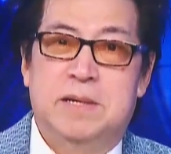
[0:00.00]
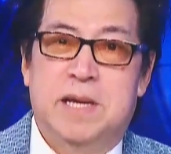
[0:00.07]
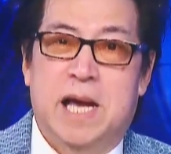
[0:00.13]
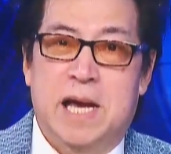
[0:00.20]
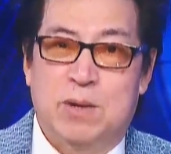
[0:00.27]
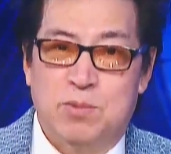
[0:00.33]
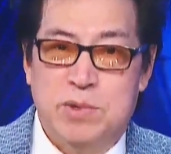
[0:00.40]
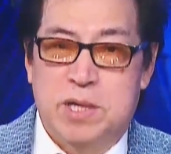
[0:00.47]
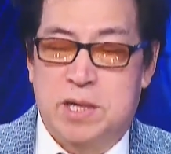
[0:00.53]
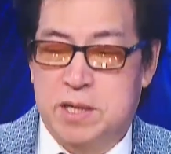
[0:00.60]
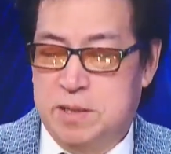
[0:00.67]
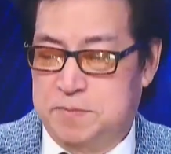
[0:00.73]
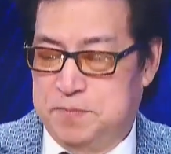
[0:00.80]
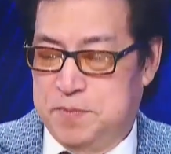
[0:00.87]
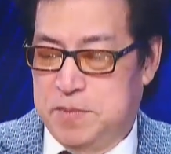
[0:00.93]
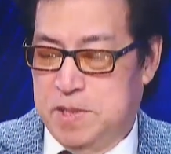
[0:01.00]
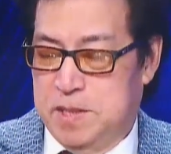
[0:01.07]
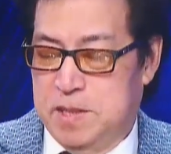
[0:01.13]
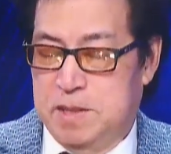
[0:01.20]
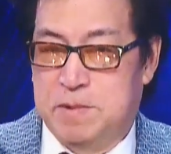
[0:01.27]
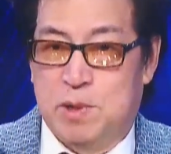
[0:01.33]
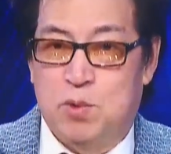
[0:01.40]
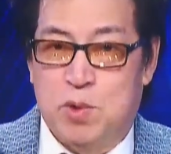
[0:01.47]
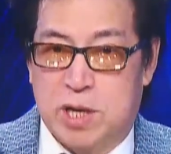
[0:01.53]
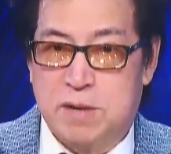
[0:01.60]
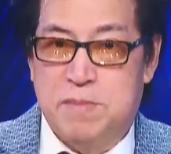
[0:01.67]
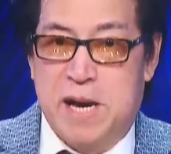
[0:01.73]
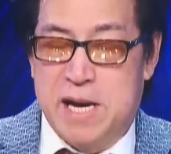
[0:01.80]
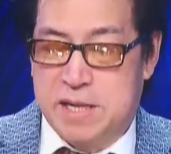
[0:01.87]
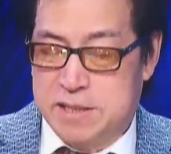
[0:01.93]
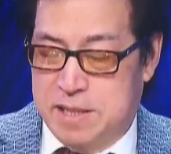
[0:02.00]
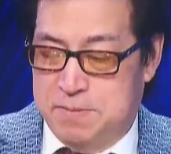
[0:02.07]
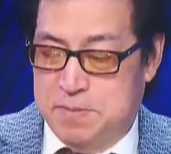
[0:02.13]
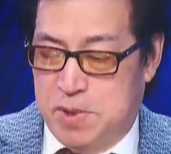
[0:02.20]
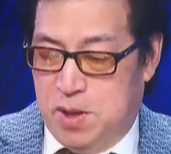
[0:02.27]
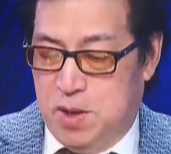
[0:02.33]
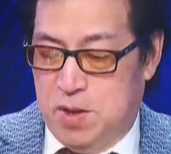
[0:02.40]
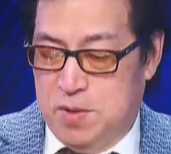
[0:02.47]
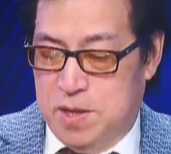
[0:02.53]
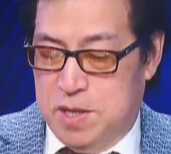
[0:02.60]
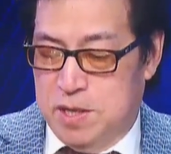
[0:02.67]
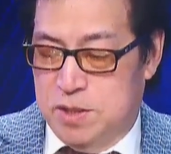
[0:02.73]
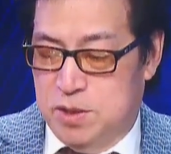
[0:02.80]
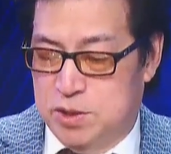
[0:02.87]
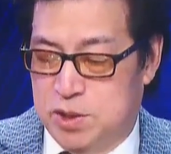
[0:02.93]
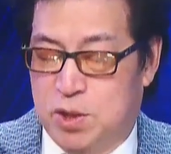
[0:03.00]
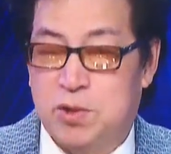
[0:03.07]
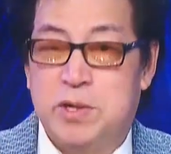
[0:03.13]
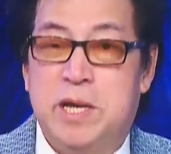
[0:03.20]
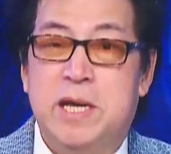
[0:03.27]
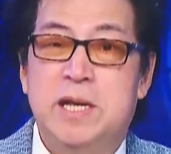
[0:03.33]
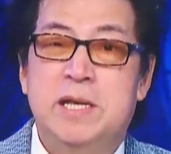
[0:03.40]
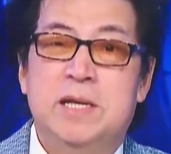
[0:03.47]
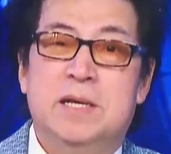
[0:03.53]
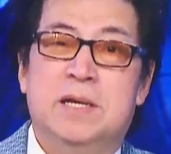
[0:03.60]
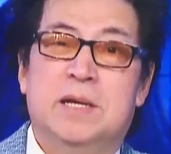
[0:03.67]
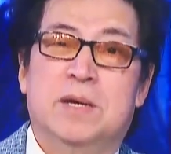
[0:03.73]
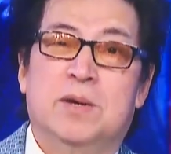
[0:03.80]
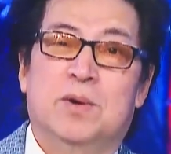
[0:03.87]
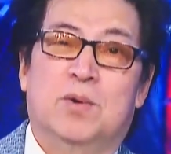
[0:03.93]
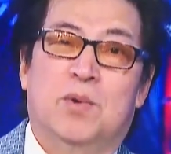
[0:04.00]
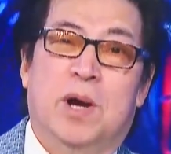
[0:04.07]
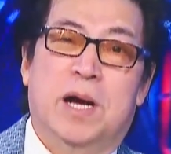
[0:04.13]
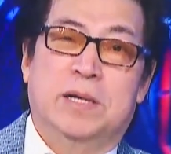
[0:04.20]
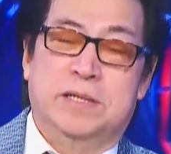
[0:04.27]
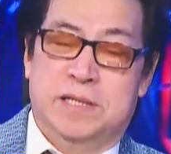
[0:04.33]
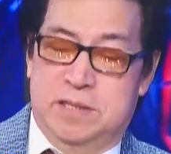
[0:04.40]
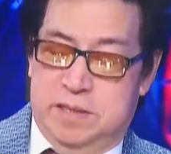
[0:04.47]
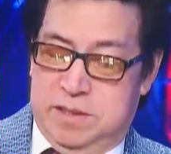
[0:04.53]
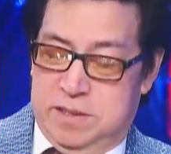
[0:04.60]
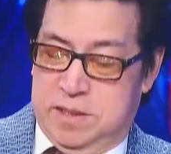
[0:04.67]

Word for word: ai cũng nhớ và cuộc cách mạng năm đó rồi cho đến khoảng